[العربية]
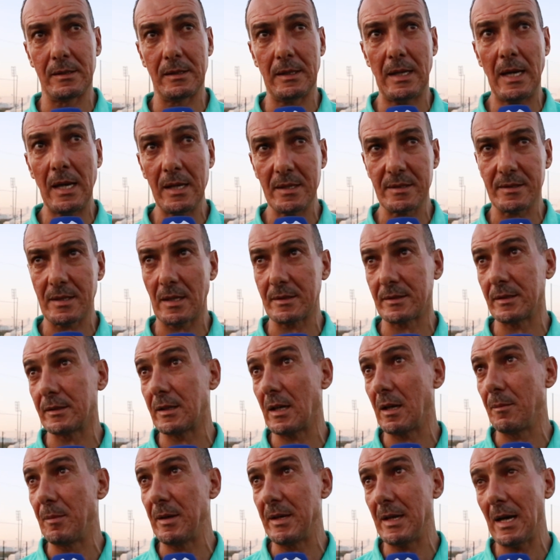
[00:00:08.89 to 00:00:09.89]
الحصه
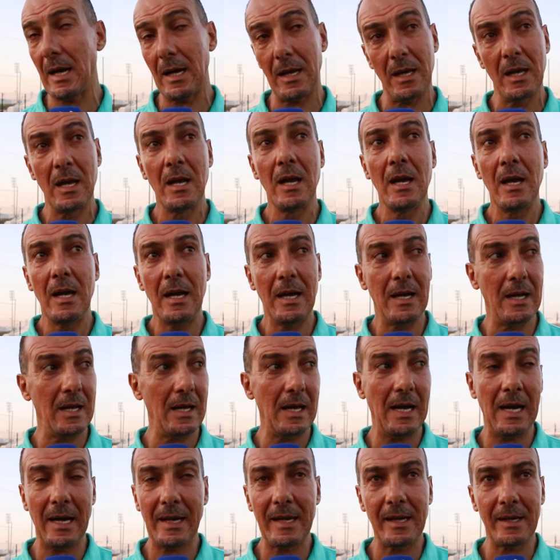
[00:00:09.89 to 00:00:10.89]
التدريبيه
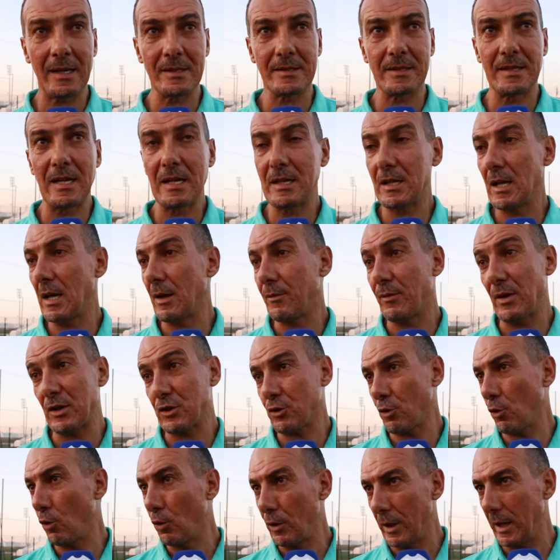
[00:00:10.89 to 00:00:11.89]
أه، حقيقه
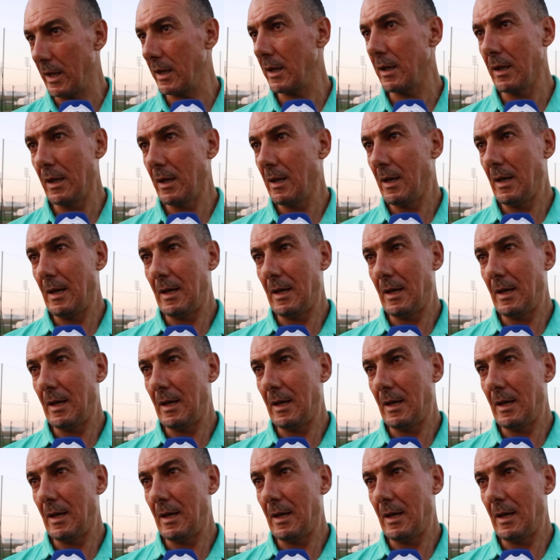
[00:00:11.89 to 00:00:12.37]
فاجئوني